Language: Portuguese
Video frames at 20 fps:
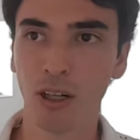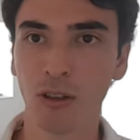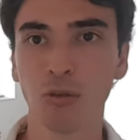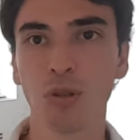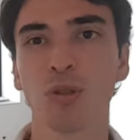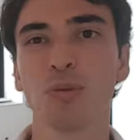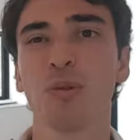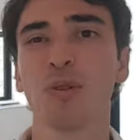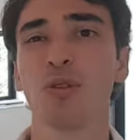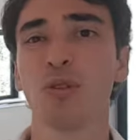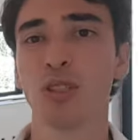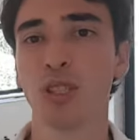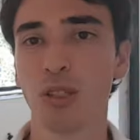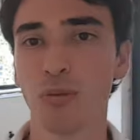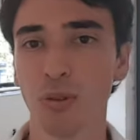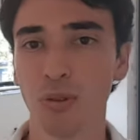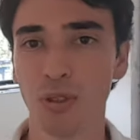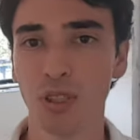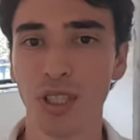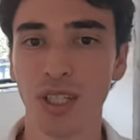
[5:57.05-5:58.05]
algumas pessoas
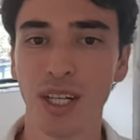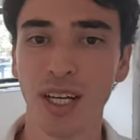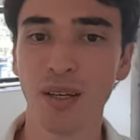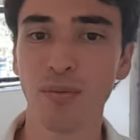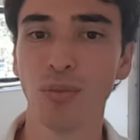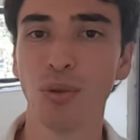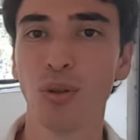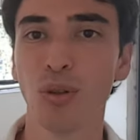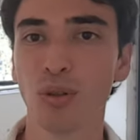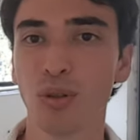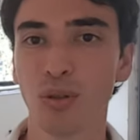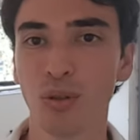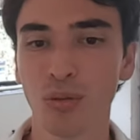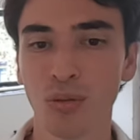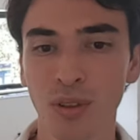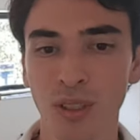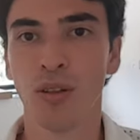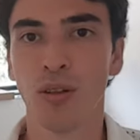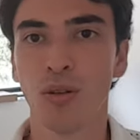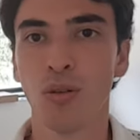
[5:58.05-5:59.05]
chamam de
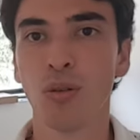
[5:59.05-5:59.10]
embolso,